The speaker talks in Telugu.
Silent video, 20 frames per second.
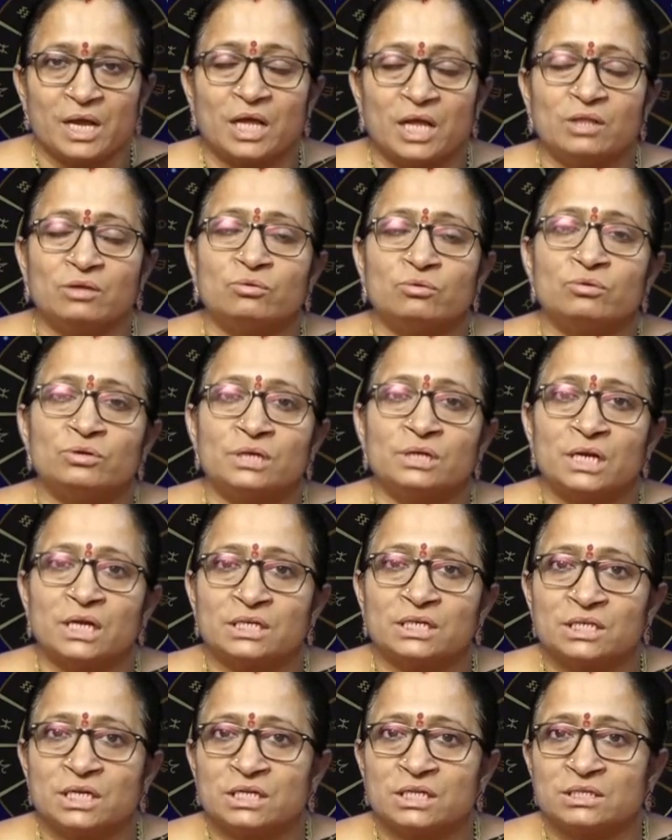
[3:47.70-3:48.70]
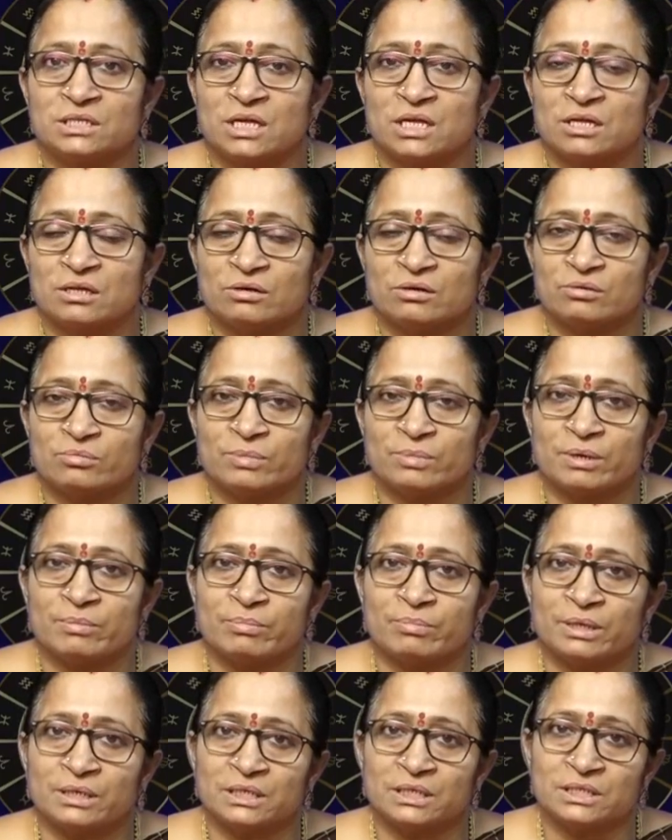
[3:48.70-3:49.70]
అది కొన్ని లక్షల సార్లు
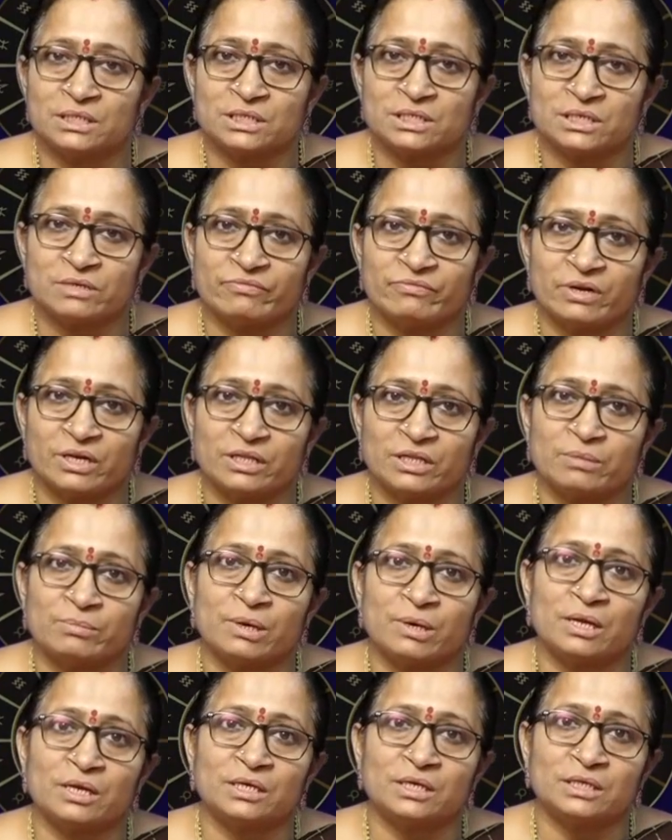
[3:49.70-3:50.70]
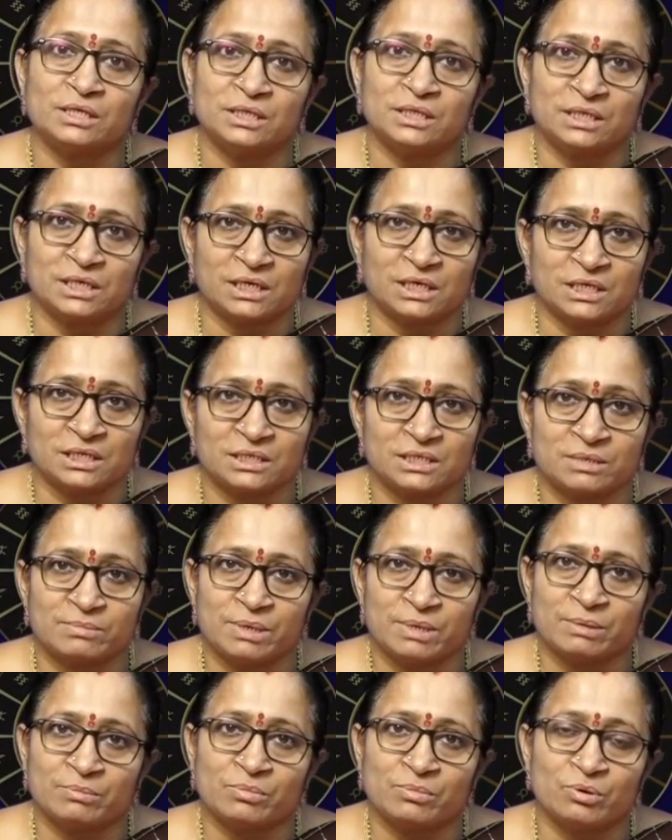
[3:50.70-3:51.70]
మనం పట్టించిన ఫలితం ఆల్రెడీ గ్రహణ
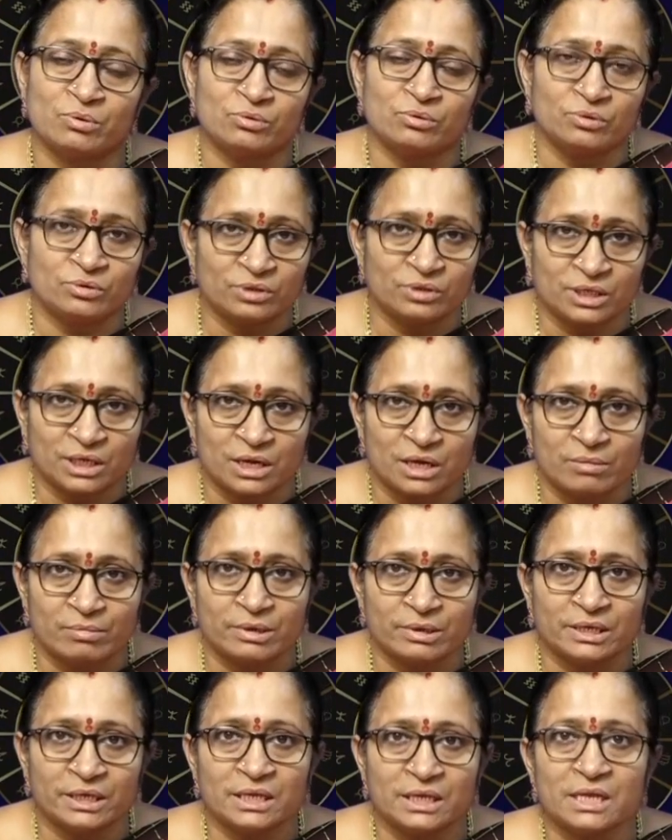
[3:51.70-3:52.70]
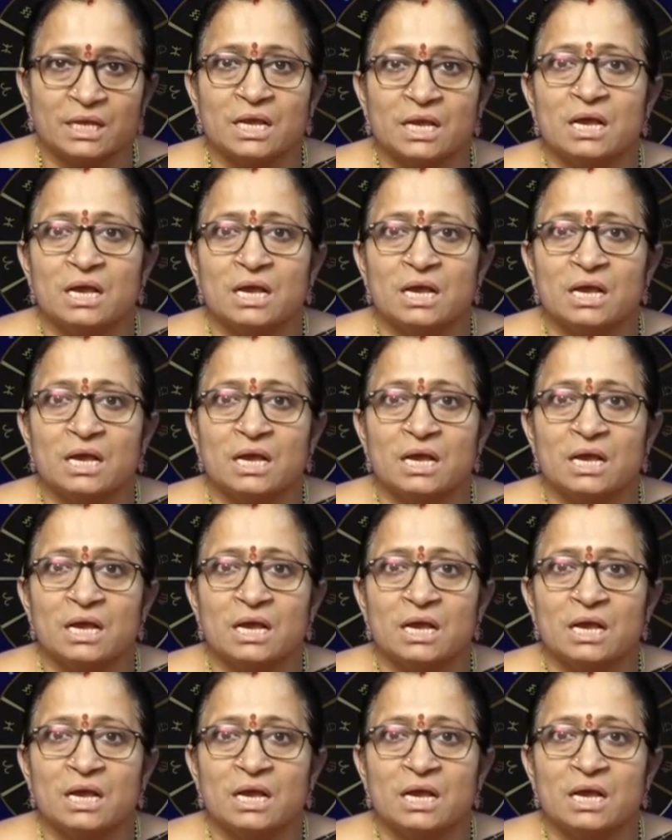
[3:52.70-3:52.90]
సమయంలో ఉంటుంది కాబట్టి